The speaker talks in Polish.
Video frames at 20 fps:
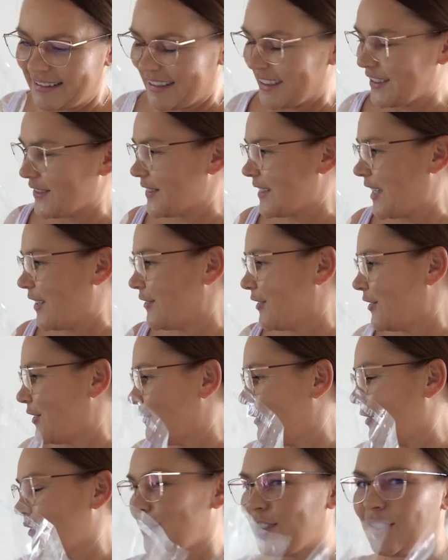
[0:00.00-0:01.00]
zaraz wstawię do
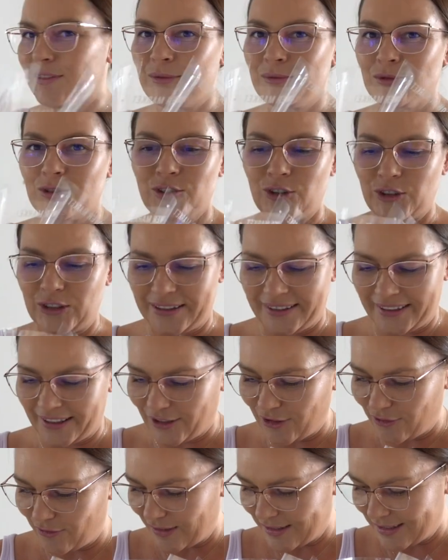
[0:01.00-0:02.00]
wody, nie wiem czy do
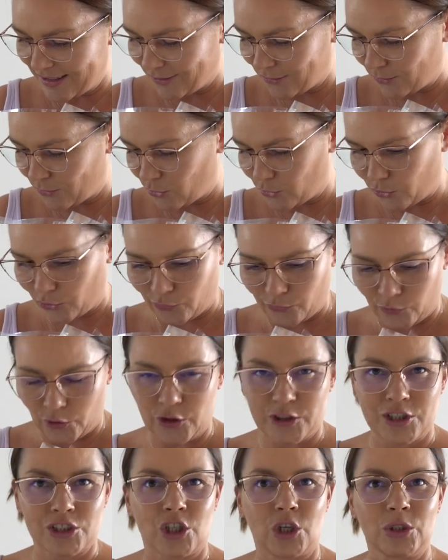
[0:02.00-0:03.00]
jednego wazonu, czy do dwóch,
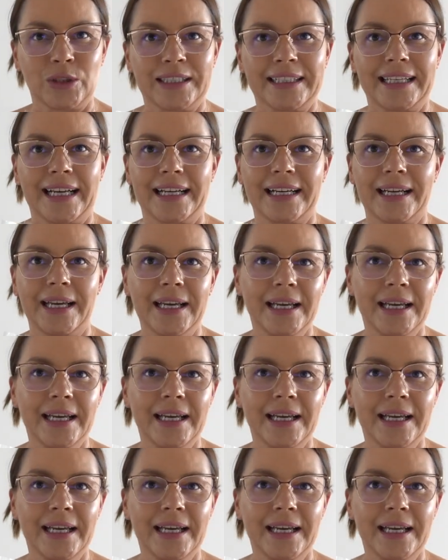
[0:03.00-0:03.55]
chociaż one jak